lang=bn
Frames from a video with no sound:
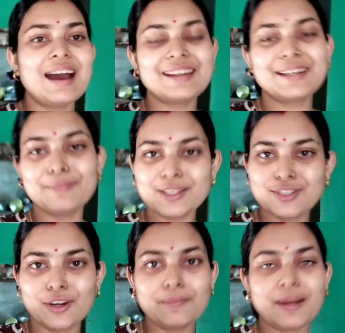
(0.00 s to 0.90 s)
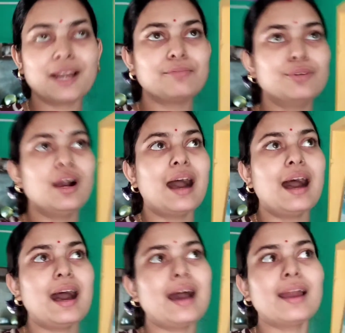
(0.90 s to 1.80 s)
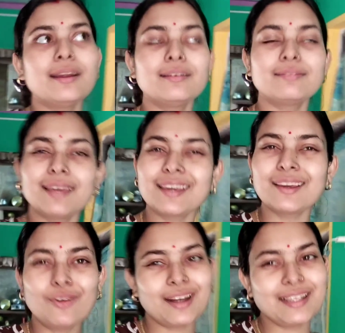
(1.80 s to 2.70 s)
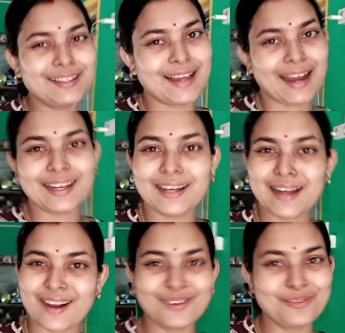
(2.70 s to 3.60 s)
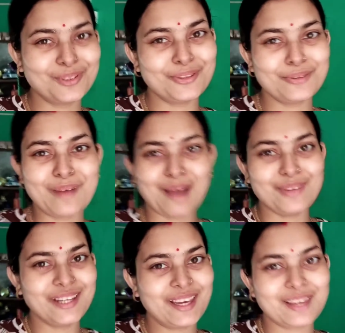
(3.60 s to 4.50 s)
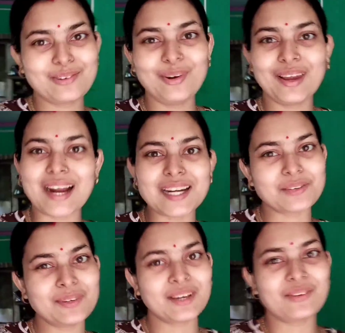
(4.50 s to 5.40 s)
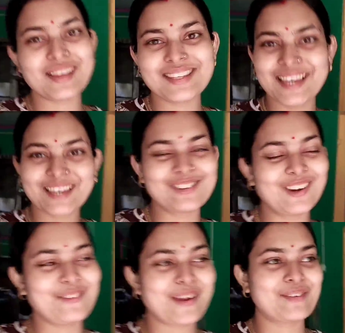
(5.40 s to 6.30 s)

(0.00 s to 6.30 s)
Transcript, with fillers: আর ডিমের ঝোল বানাবো আর কি কি করা যায় দেখা যাক এখনও পর্যন্ত ভাবিনি এইগুলোই কাটাকুটি করেছি এইগুলোই